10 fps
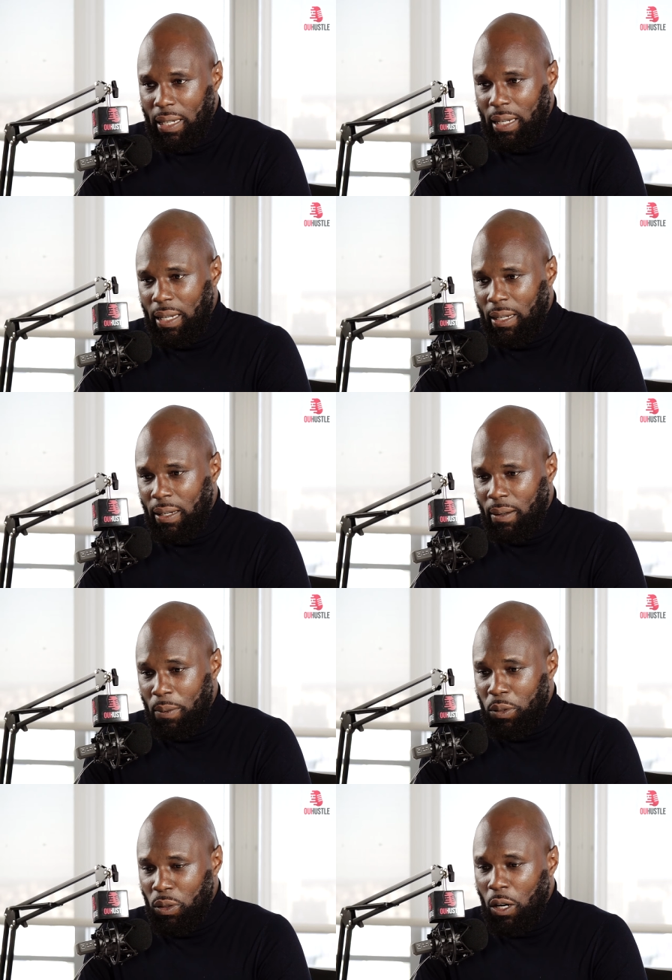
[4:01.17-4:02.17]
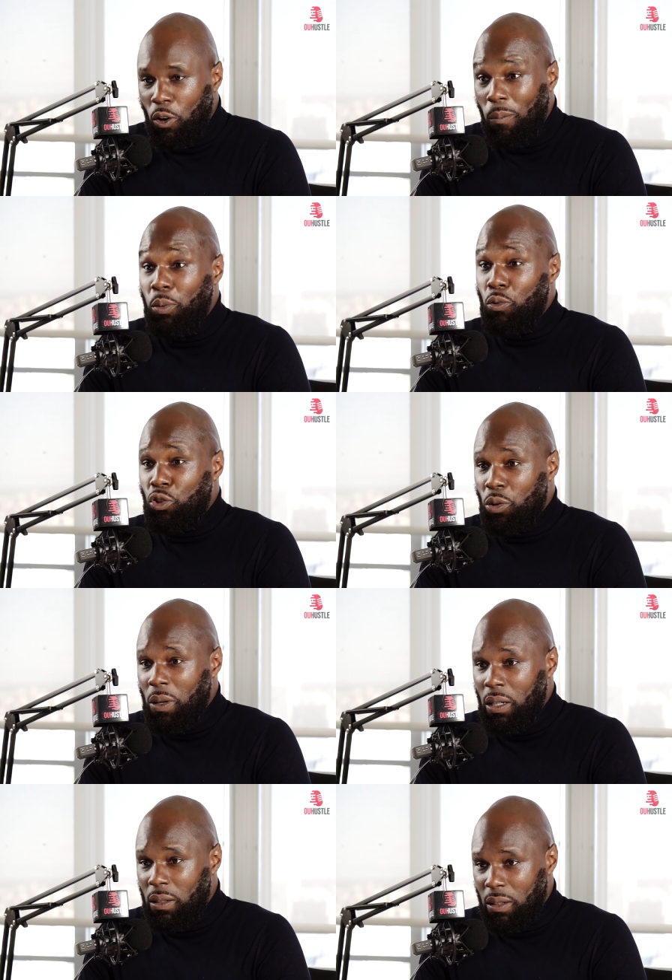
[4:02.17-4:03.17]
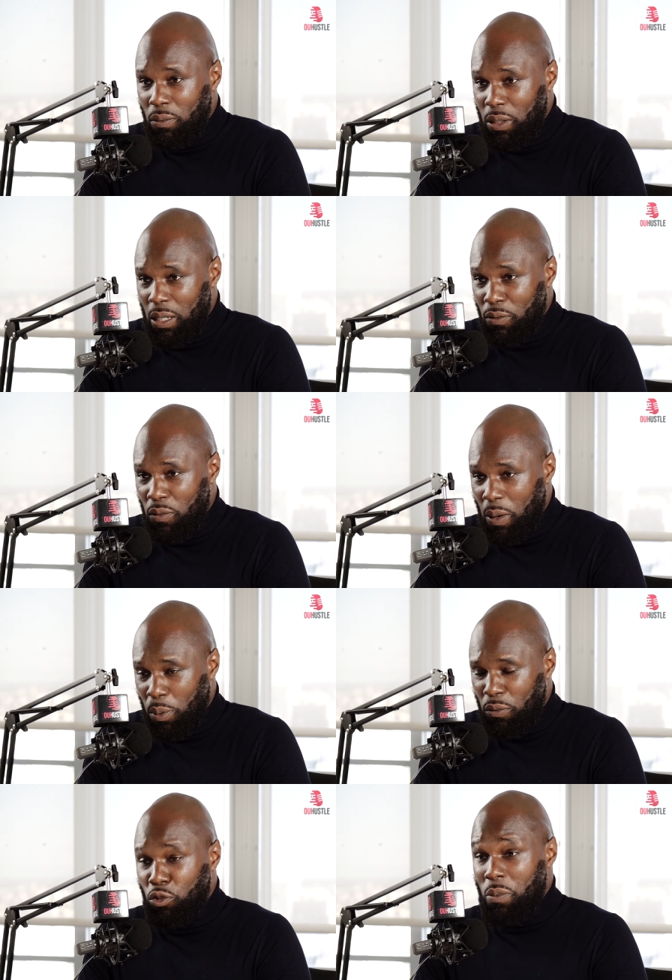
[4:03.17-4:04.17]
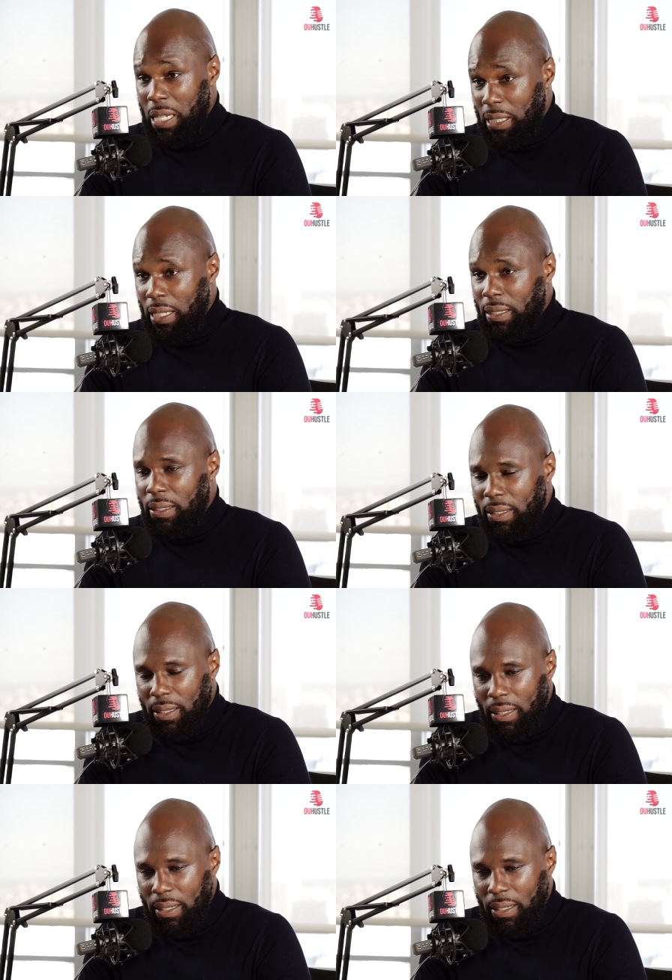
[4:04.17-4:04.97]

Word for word: Et euh, même si on a encore beaucoup de chemin, il faut qu'il faut faire preuve d'humilité. Mhm.